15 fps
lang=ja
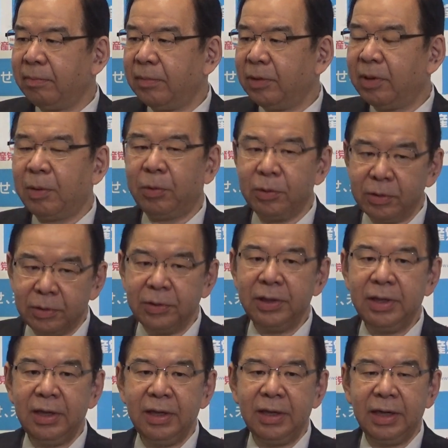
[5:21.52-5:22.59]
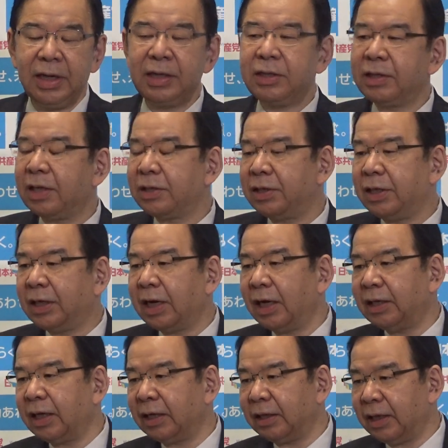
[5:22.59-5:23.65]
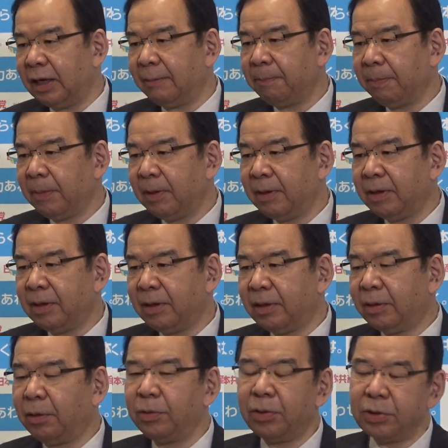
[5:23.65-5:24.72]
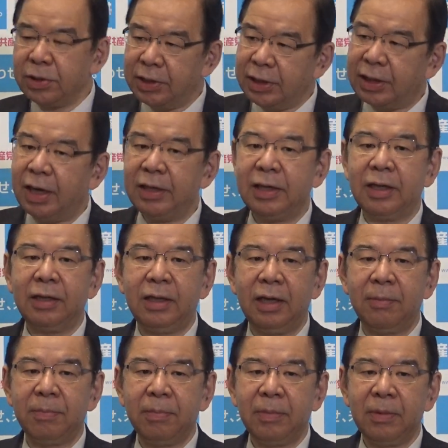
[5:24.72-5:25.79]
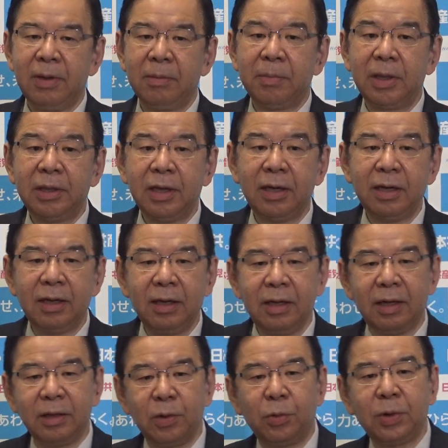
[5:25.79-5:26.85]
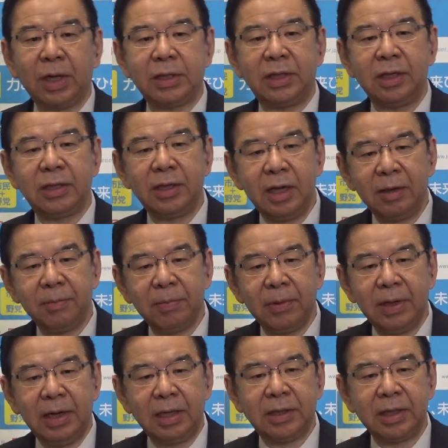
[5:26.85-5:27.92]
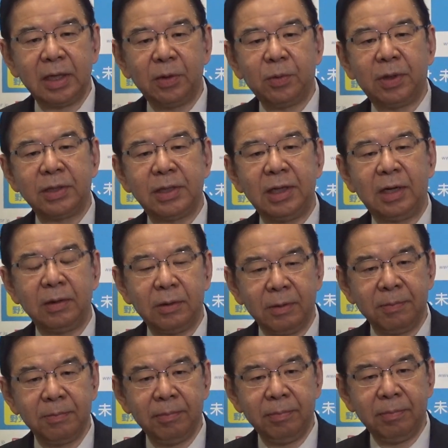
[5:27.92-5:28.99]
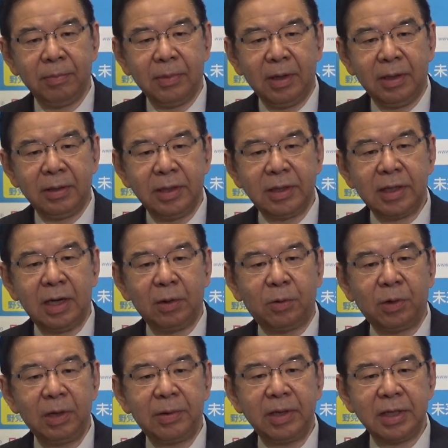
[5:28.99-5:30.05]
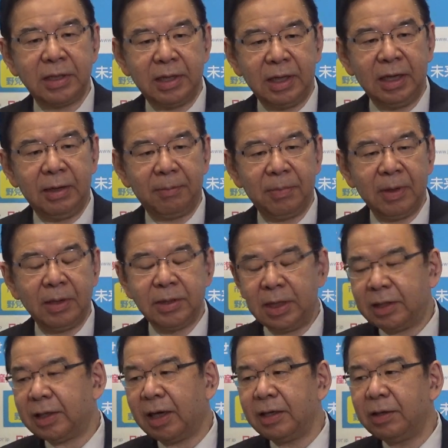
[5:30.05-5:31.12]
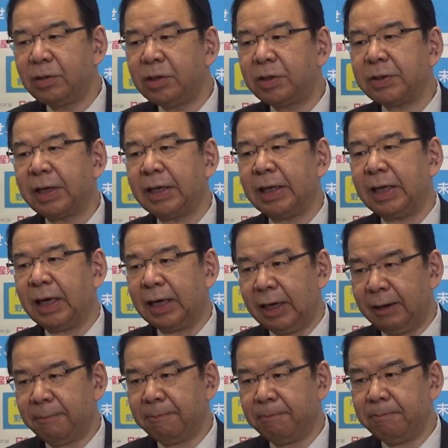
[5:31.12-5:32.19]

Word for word: これは本当に卑劣なすり替えであって、論のすり替えであって、また恫喝ですね、卑劣な恫喝であると。ですから、これはですね、絶対に許すわけにいかない。